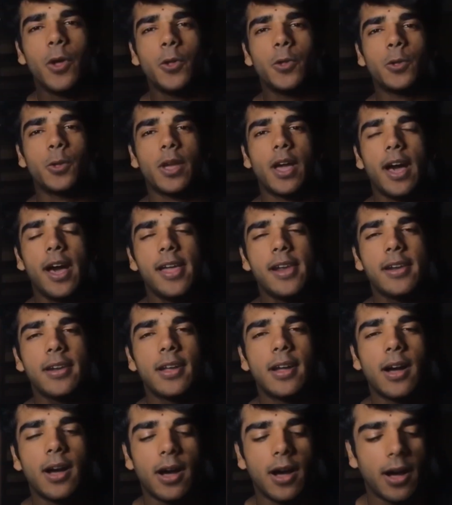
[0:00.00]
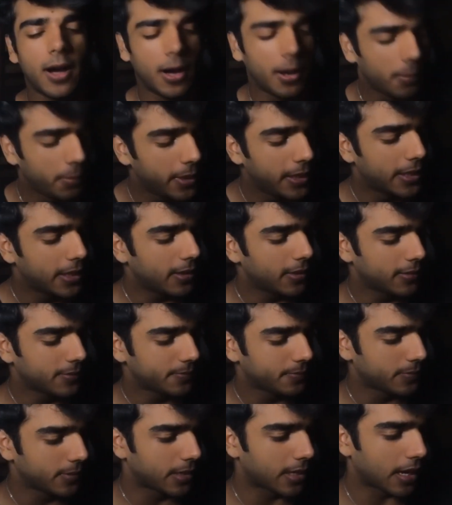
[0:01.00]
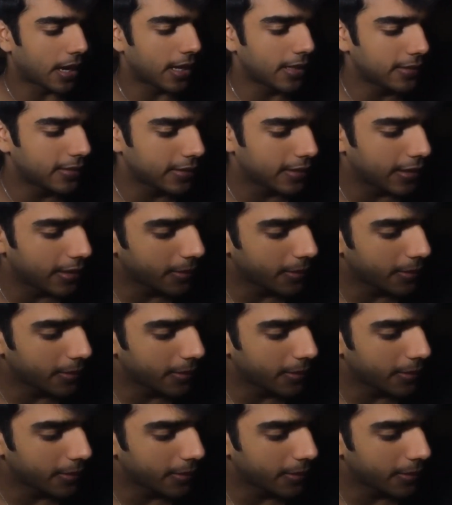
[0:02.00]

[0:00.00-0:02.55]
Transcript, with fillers: तो यार अभी ना रात के